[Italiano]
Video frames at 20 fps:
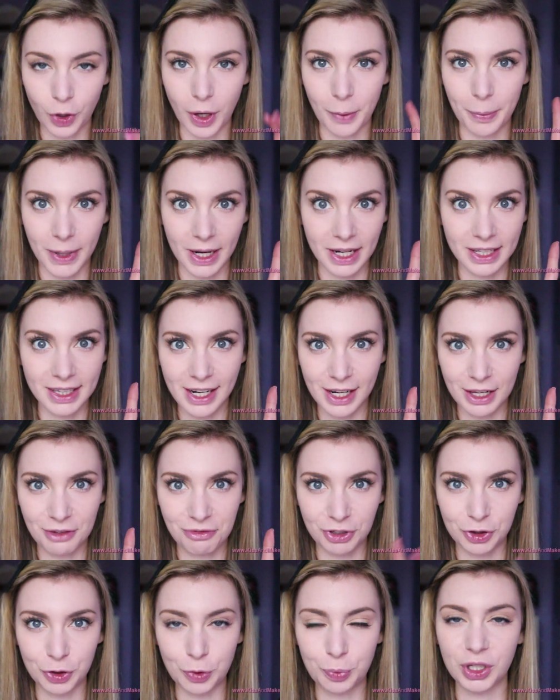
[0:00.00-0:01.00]
Ora per rendere
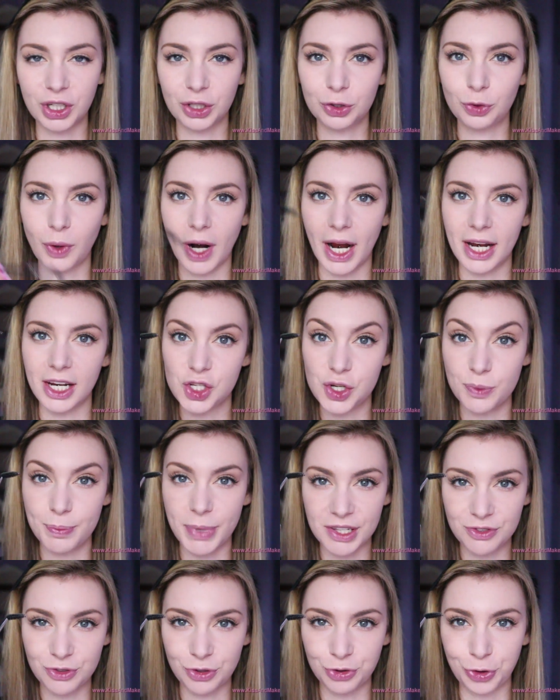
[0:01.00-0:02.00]
l'effetto più naturale ci
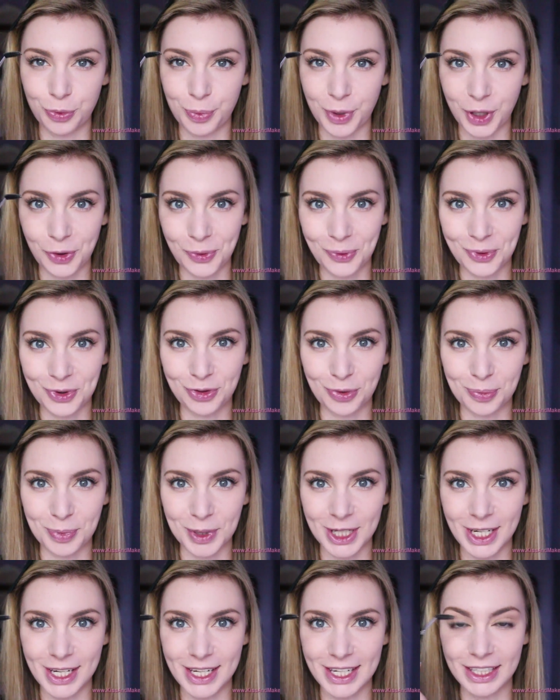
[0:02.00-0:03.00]
passo sopra con questo
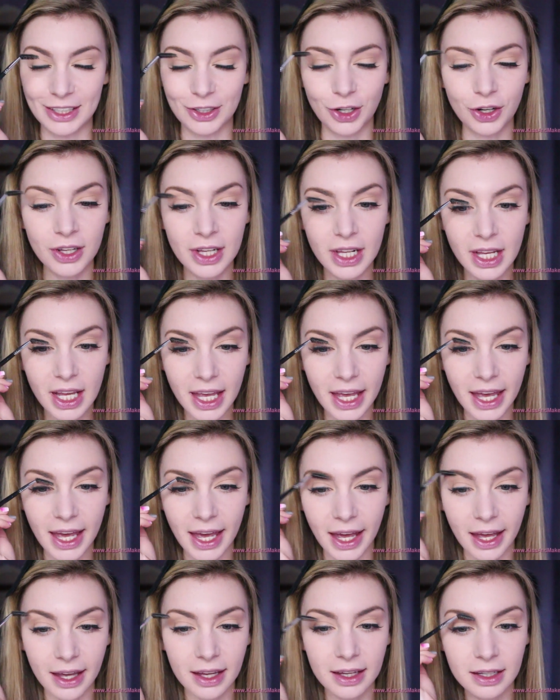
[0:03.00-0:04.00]
pennellino
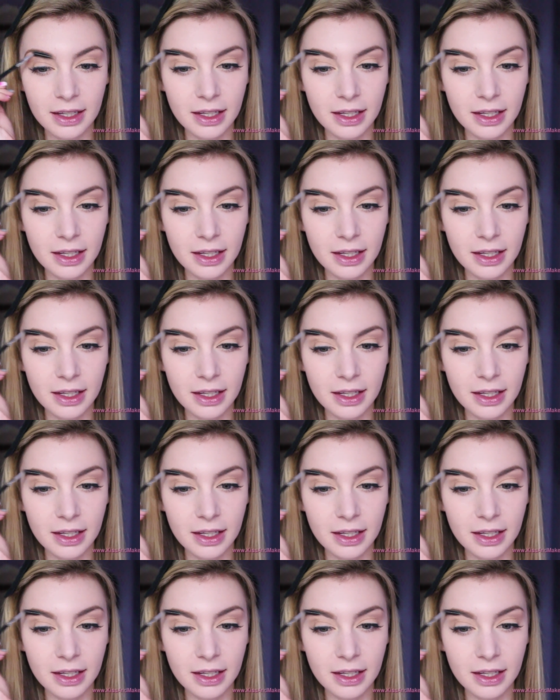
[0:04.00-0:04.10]
e